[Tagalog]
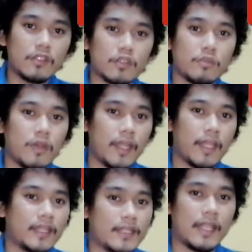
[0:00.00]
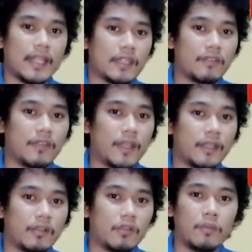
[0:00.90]
subukan natin sa electric
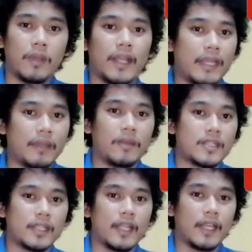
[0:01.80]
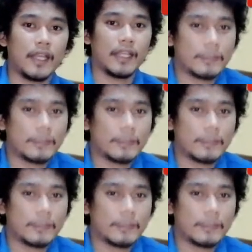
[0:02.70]
fan kung gumagana pa siya talaga.